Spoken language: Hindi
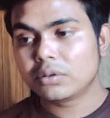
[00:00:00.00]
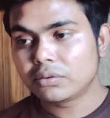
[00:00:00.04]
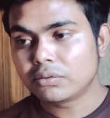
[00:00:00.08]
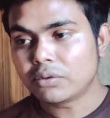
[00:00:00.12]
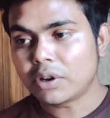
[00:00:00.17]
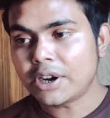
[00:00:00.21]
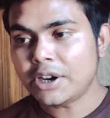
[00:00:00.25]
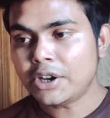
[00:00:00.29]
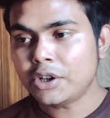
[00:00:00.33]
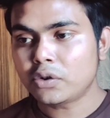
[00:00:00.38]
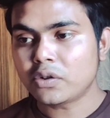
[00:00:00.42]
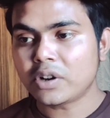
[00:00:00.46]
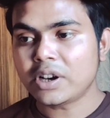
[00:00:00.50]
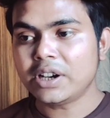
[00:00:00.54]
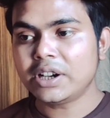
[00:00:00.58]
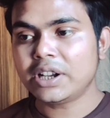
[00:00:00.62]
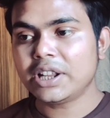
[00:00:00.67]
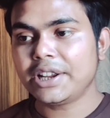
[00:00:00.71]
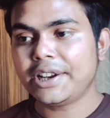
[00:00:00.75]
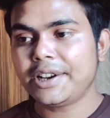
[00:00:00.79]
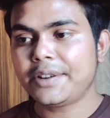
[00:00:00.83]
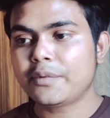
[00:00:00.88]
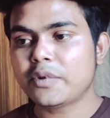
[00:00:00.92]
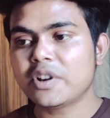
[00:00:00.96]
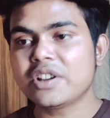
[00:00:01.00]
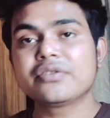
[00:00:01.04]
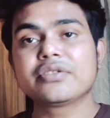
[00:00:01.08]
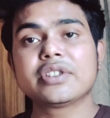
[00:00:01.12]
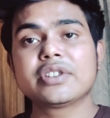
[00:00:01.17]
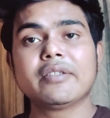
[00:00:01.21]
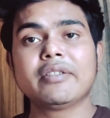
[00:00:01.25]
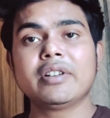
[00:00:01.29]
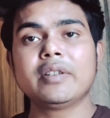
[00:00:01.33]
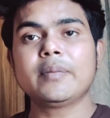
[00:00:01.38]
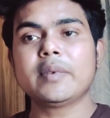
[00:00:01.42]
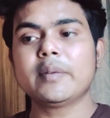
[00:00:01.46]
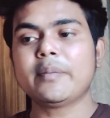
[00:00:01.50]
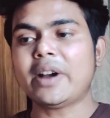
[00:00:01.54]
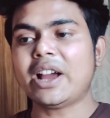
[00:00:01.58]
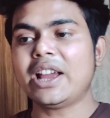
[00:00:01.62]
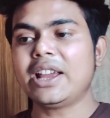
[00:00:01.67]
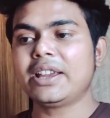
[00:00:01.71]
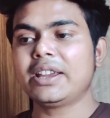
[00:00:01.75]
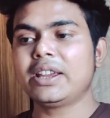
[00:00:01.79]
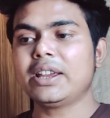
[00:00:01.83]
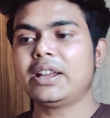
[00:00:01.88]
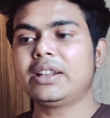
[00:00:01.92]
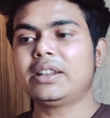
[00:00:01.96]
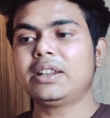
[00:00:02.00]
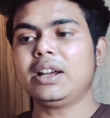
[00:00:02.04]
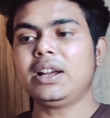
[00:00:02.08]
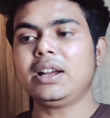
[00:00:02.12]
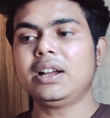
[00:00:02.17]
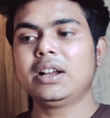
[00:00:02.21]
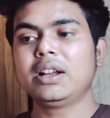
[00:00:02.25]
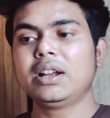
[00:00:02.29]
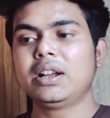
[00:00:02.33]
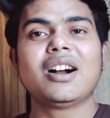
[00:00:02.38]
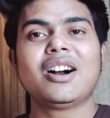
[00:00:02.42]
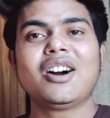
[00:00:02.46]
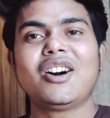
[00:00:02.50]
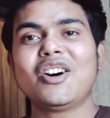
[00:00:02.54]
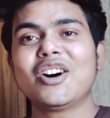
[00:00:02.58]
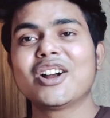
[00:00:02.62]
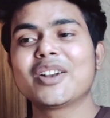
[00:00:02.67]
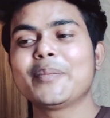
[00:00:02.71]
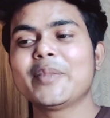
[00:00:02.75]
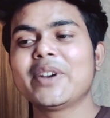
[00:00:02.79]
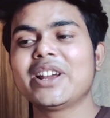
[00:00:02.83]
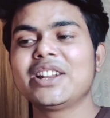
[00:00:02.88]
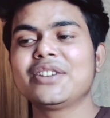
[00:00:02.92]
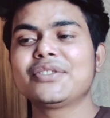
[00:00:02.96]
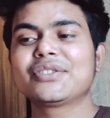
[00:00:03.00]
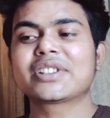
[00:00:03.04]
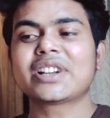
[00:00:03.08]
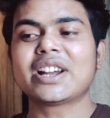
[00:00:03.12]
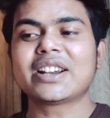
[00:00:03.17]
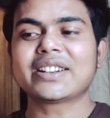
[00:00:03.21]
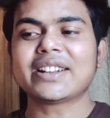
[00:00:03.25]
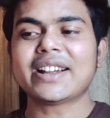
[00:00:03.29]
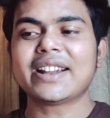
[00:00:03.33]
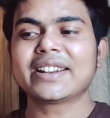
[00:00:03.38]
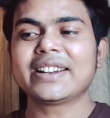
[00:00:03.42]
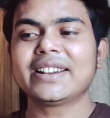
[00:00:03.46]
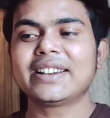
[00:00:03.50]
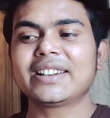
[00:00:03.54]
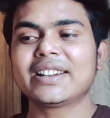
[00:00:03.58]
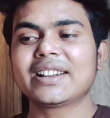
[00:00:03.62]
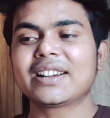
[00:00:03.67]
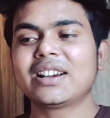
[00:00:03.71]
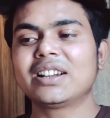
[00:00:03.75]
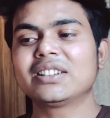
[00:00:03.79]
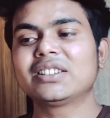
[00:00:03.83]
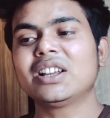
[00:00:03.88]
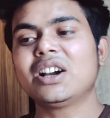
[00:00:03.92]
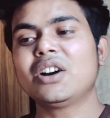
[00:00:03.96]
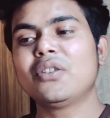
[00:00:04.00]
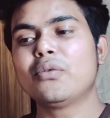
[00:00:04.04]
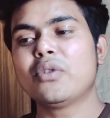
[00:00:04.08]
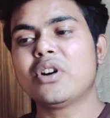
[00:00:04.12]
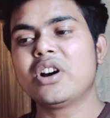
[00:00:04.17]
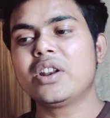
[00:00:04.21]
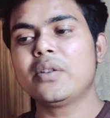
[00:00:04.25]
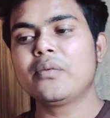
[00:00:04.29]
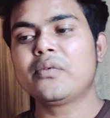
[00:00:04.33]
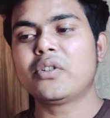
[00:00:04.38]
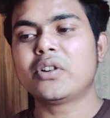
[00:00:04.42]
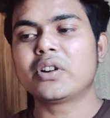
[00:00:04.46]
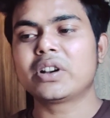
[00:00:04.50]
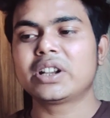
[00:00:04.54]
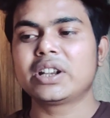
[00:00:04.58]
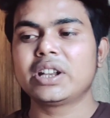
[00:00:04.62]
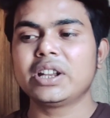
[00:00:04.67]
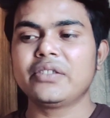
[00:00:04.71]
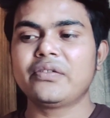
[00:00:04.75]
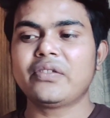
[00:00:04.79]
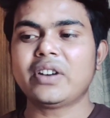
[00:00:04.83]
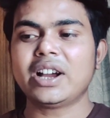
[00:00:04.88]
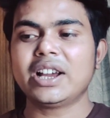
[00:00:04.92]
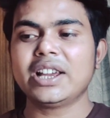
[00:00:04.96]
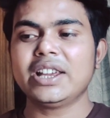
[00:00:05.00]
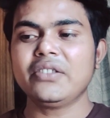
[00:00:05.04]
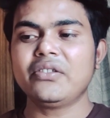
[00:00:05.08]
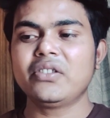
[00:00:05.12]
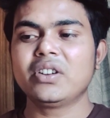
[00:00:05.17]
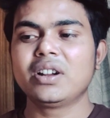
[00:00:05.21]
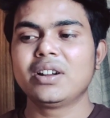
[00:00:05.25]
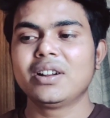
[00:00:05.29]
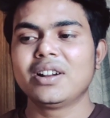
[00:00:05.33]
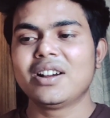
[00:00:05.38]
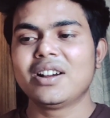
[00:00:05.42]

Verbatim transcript: 128.7 पे बाई किया था और मैंने उसका टारगेट रखा था 145